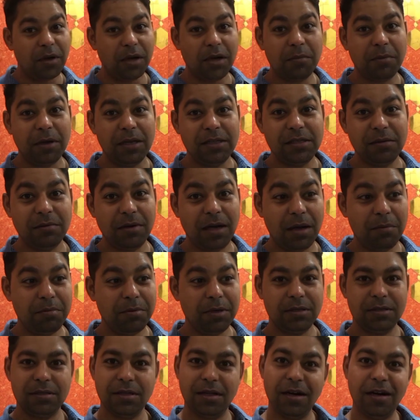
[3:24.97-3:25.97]
मगर भाई साहब
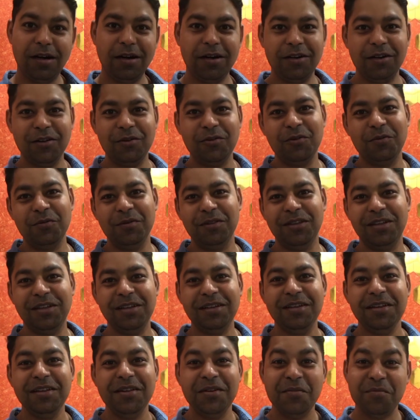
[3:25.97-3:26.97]
आपका सारा डाटा वो
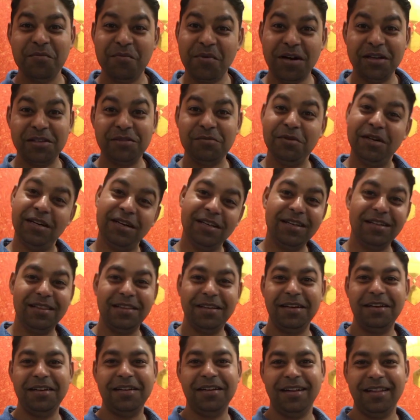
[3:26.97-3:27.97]
बंदा पाँच मिनट के
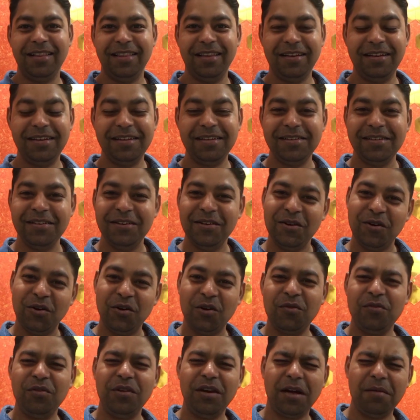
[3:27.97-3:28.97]
अंदर निकाल देगा
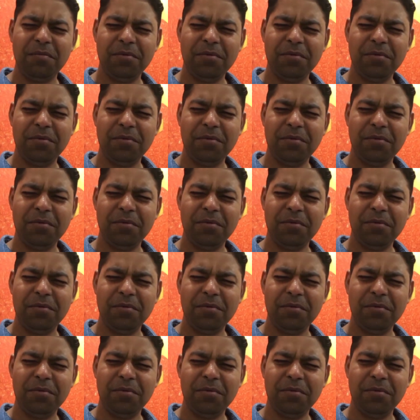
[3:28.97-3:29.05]
और फिर